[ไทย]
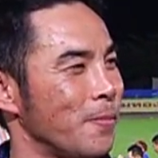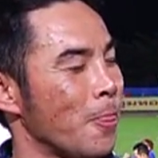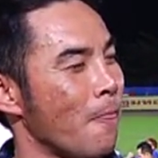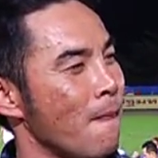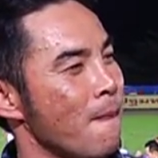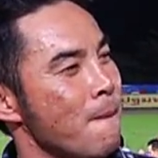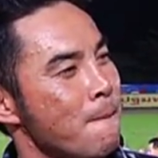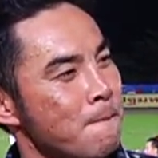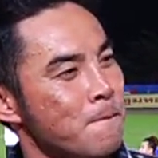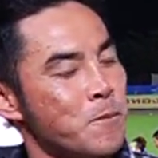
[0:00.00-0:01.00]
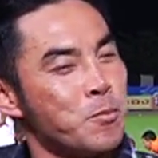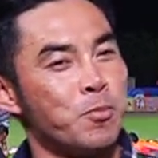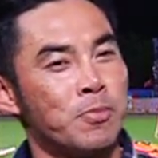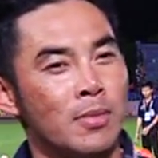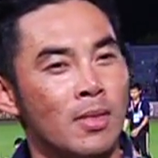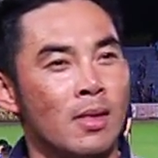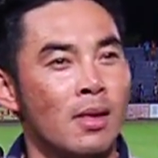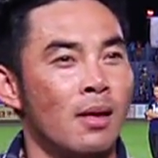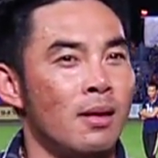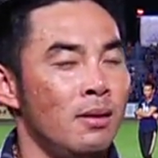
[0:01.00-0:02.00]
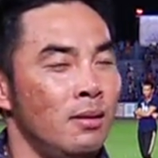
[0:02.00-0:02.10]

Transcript: แล้ว 10แมตช์ผ่านไปแล้วครับถื